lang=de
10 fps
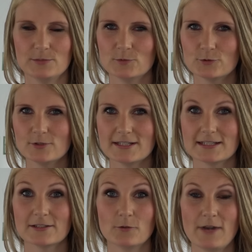Die Module
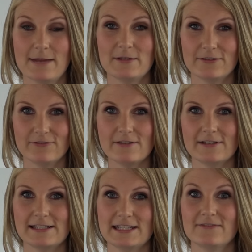sind unheimlich
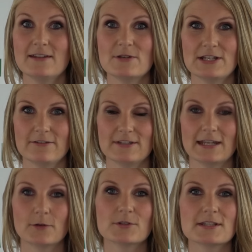vielfältig. Wir
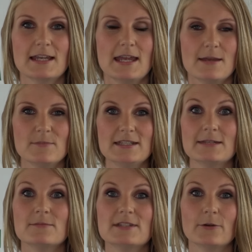beschäftigen uns mit
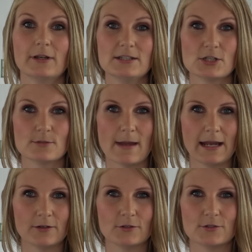dem theoretischen
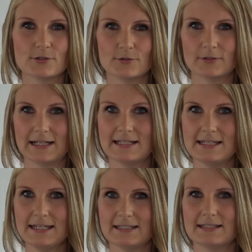Markenkonstrukt an
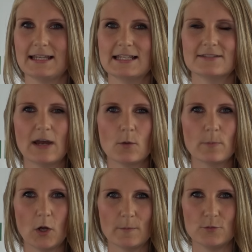sich. Das heißt,
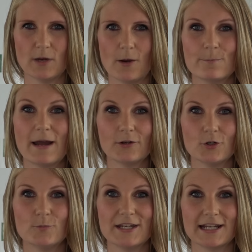warum braucht man überhaupt
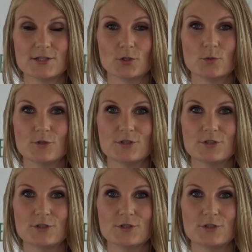Markenkommunikation im